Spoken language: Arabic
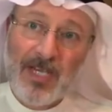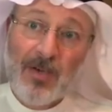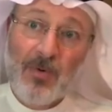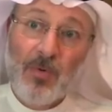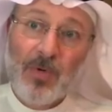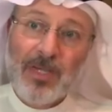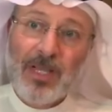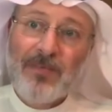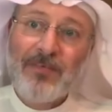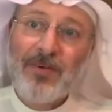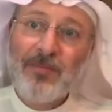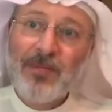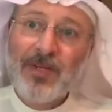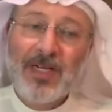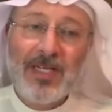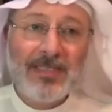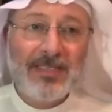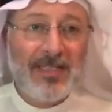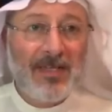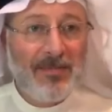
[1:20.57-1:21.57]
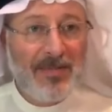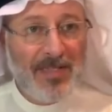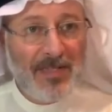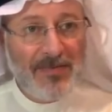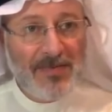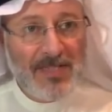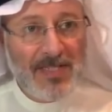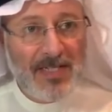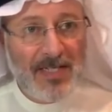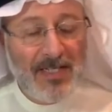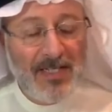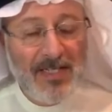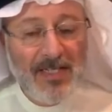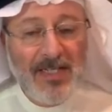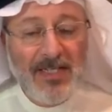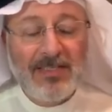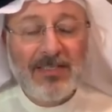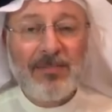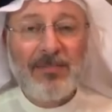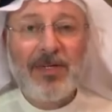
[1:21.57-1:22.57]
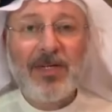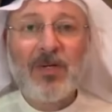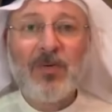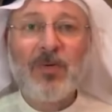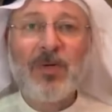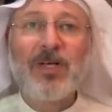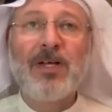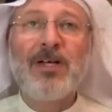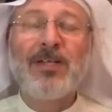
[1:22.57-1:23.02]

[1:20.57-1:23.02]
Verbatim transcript: وكيف المرأة تحمي نفسها طبعا هو